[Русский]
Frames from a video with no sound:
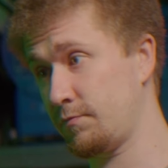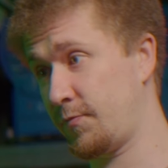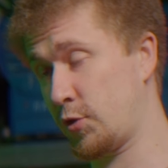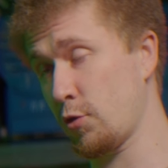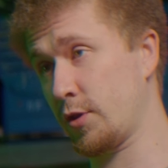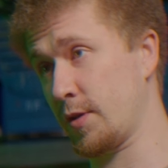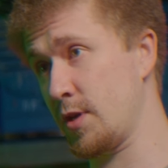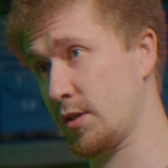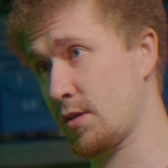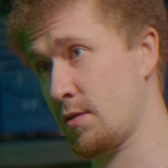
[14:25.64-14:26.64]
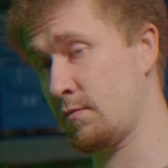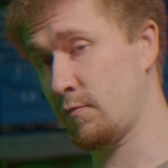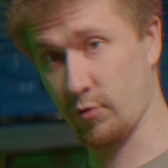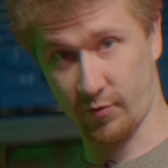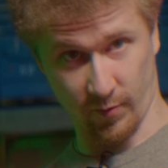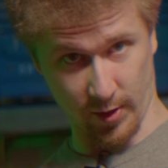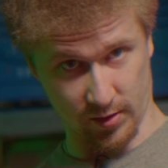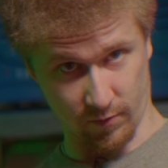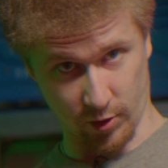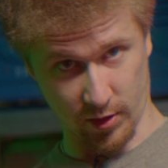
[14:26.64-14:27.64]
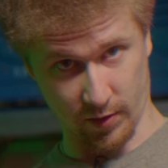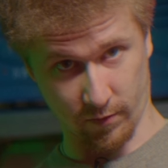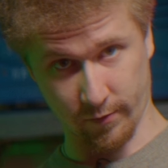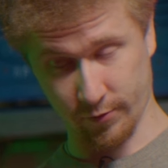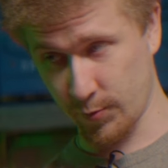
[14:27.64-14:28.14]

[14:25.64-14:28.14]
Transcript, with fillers: все это место, вот вместо вот этого вот